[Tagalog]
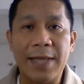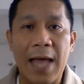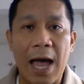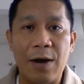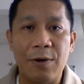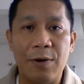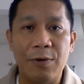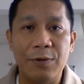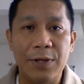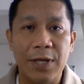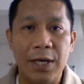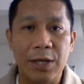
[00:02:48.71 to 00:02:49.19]

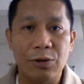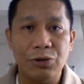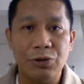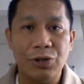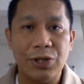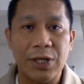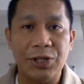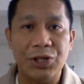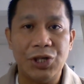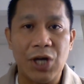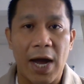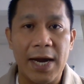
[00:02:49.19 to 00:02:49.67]
tao dito
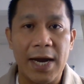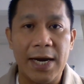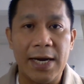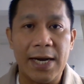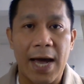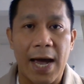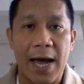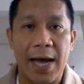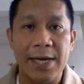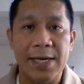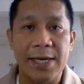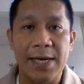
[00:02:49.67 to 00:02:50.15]
sa
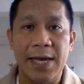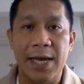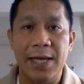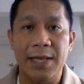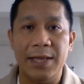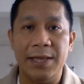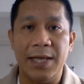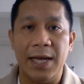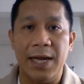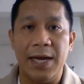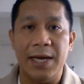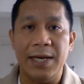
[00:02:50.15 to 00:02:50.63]
China ay
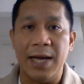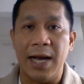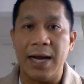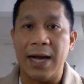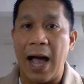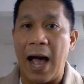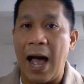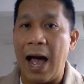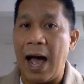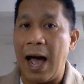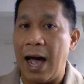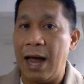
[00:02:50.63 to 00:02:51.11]
hindi
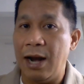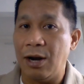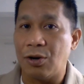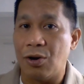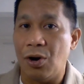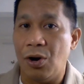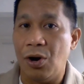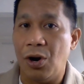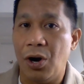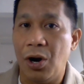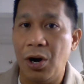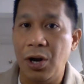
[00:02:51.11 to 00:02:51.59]

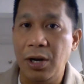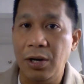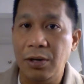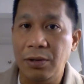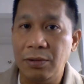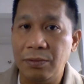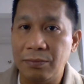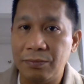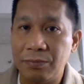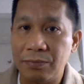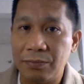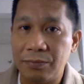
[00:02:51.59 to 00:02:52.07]
nag-aalkohol?